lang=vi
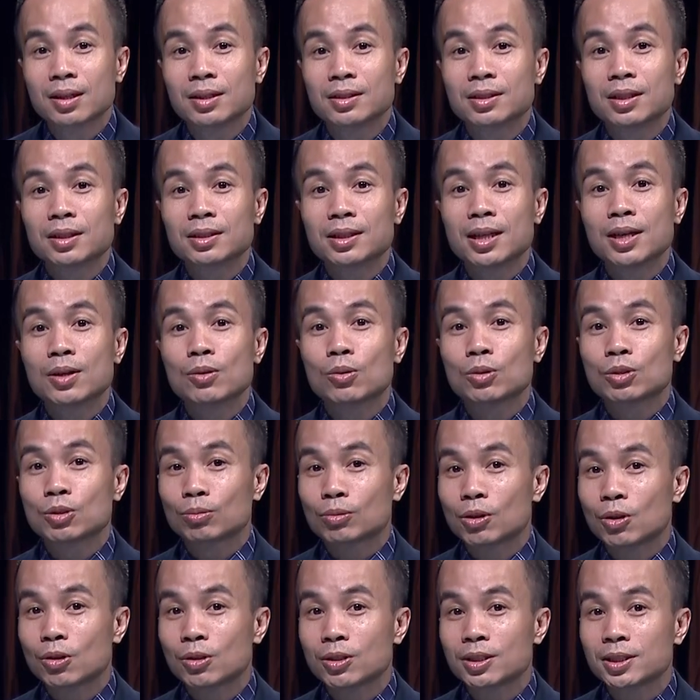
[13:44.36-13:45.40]
Chương trình của chúng
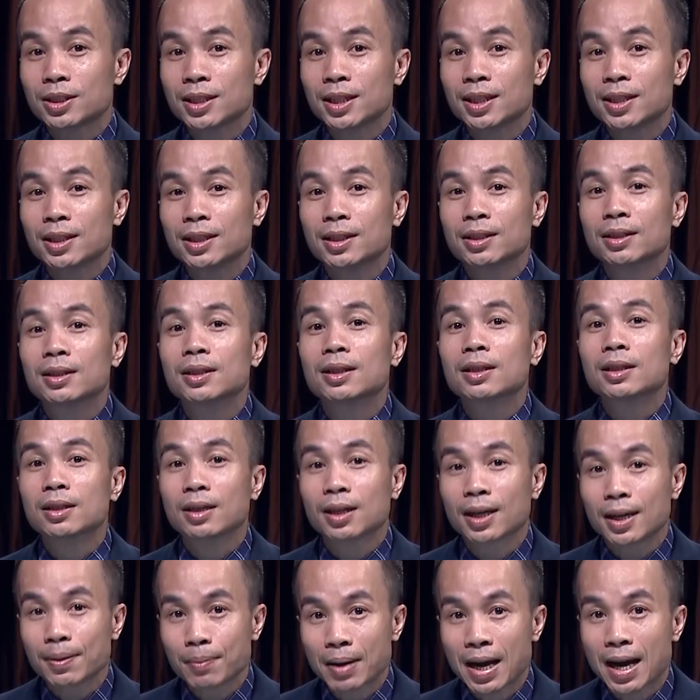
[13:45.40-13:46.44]
tôi xin
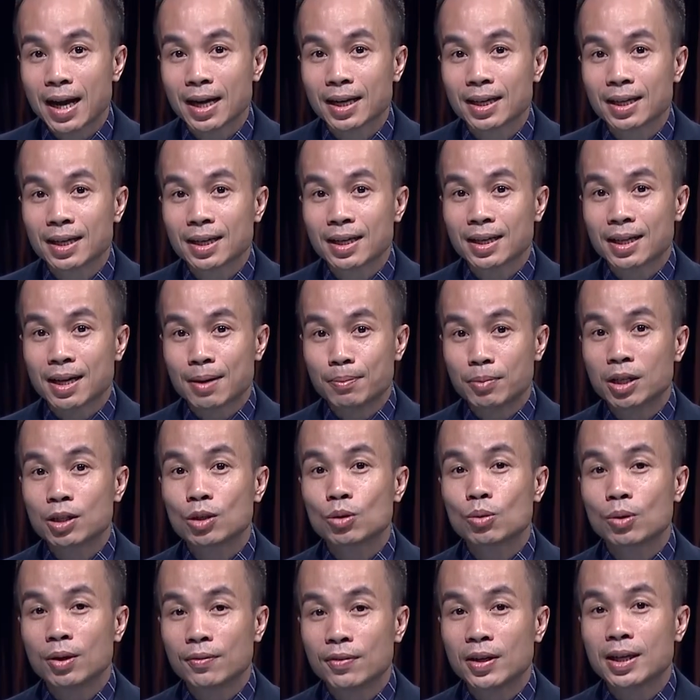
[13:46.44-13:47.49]
được khép lại. Cảm
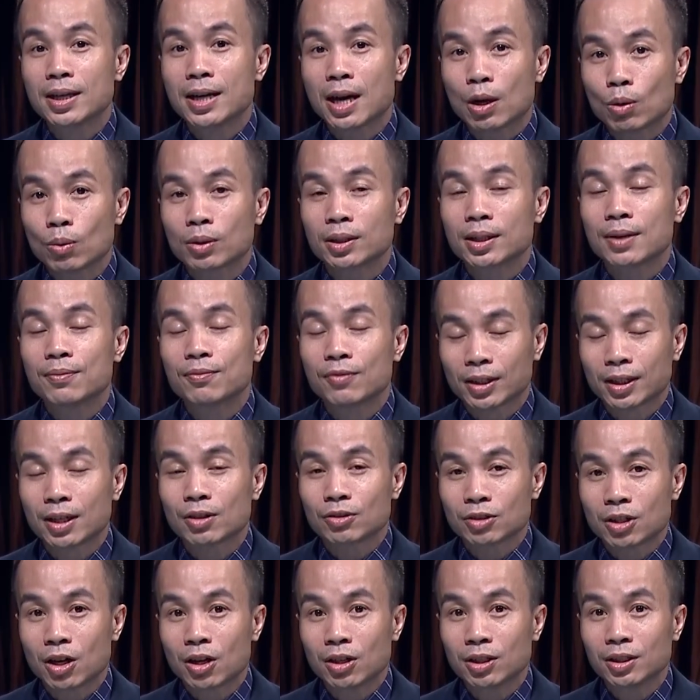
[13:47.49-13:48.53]
ơn quý vị đã quan tâm và
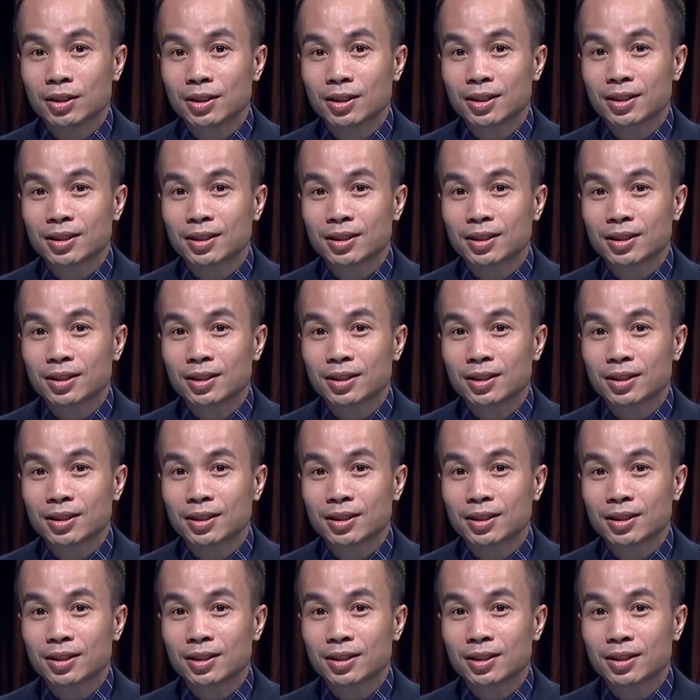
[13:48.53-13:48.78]
theo dõi.